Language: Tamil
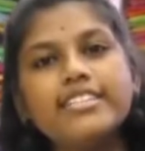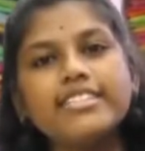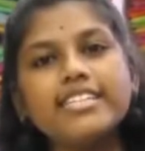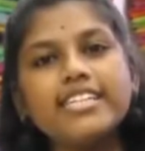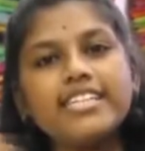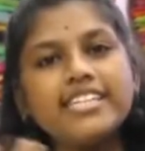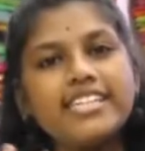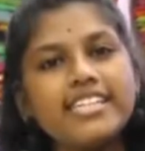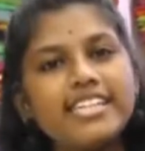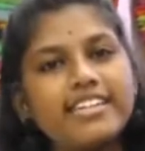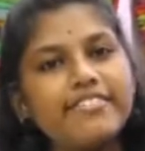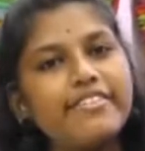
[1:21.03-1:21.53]
ஸோ
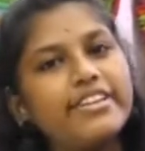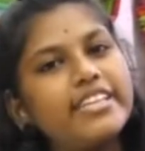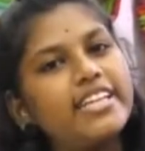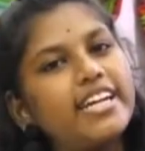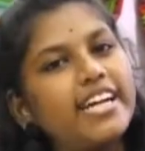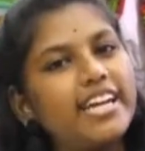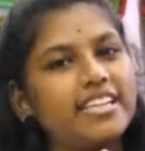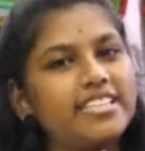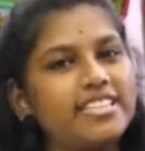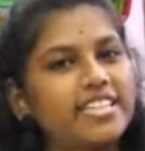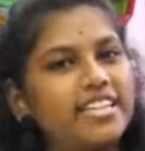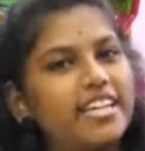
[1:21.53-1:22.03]
இன்றைக்கி
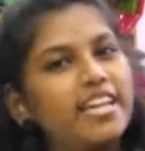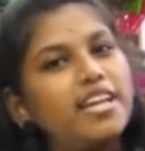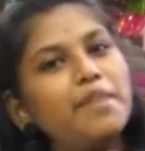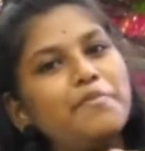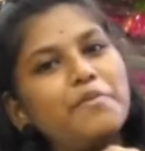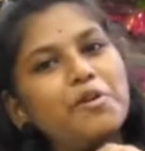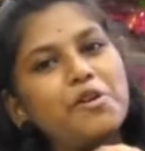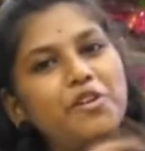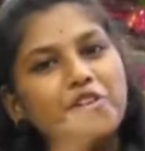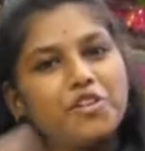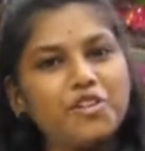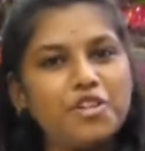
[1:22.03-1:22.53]
வந்த கலெக்ஷன்
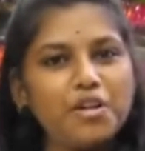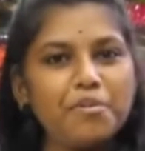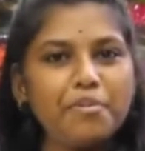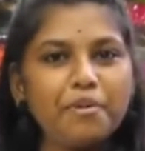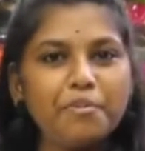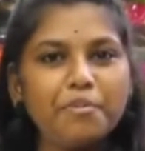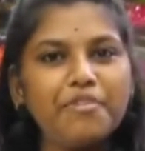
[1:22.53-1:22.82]
நம்ம ஒன்று ஒன்று